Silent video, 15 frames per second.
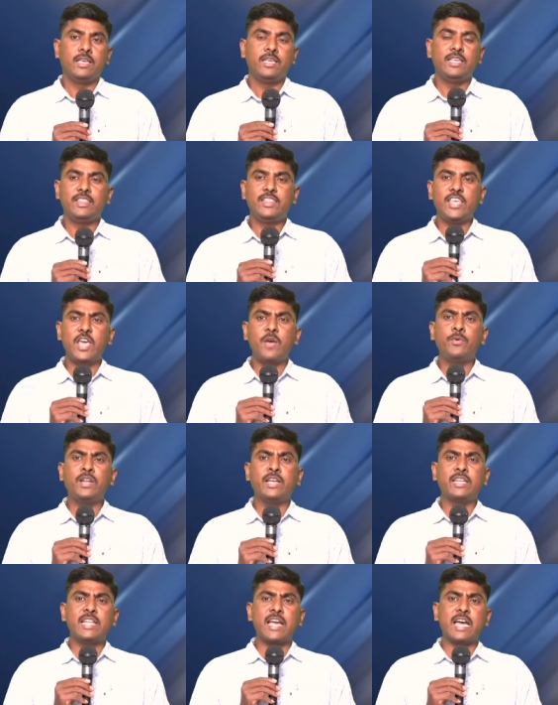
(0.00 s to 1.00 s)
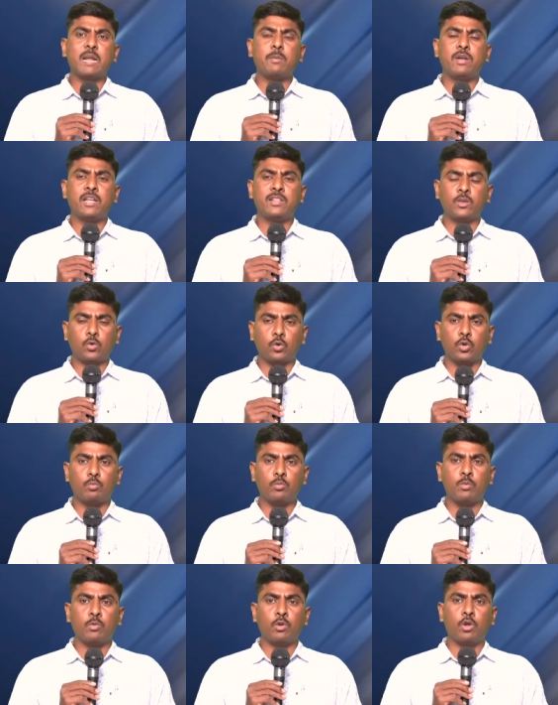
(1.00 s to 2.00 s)
ఈ దేవుని జ్ఞానం అనేది
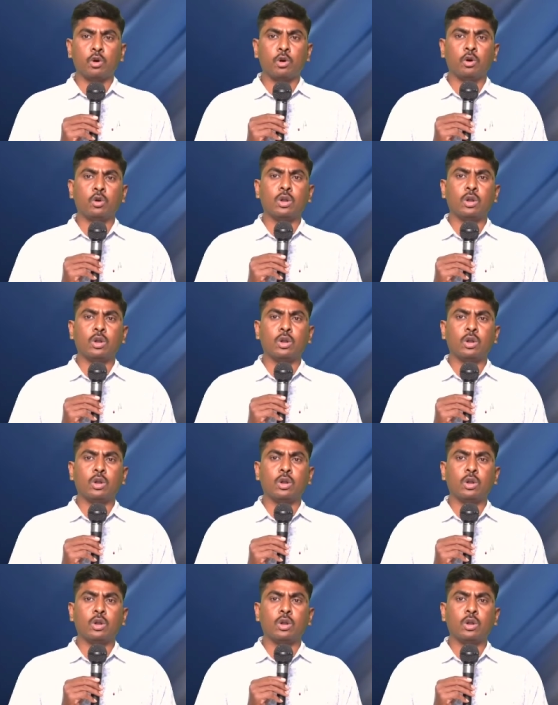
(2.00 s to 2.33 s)
కుటుంబంలో